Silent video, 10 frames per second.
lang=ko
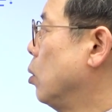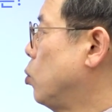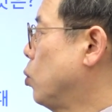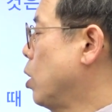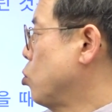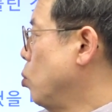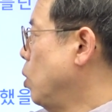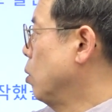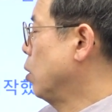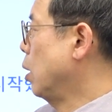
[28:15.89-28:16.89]
두 개
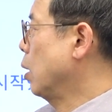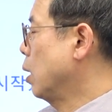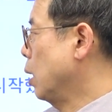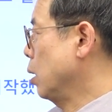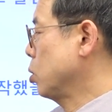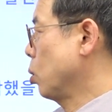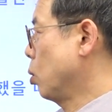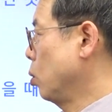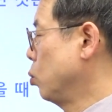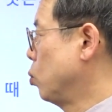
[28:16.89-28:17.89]
수면계가
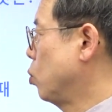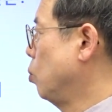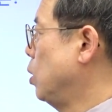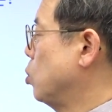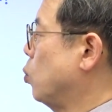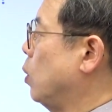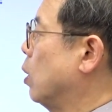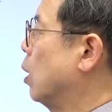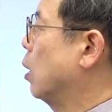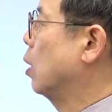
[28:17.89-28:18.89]
서로 눈금이
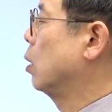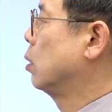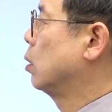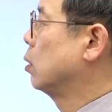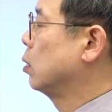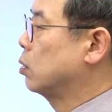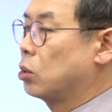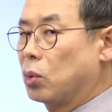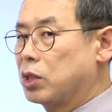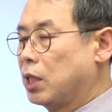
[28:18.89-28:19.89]
수위가
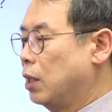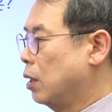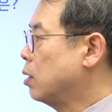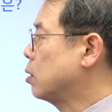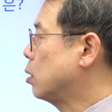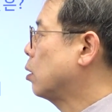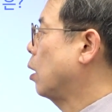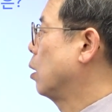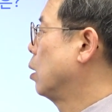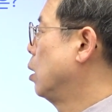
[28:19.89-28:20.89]
서로 차이가 있을 때,